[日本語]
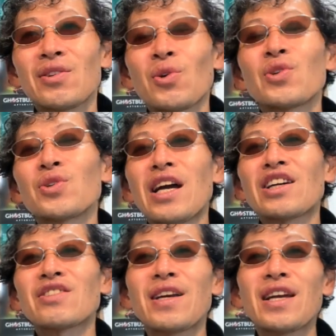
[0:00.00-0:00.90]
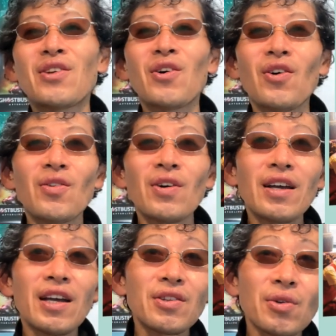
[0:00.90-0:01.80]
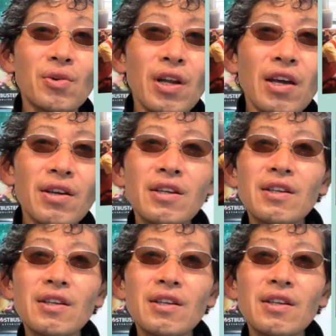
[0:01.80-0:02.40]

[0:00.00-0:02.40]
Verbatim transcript: という役名の、えー、っと、これ、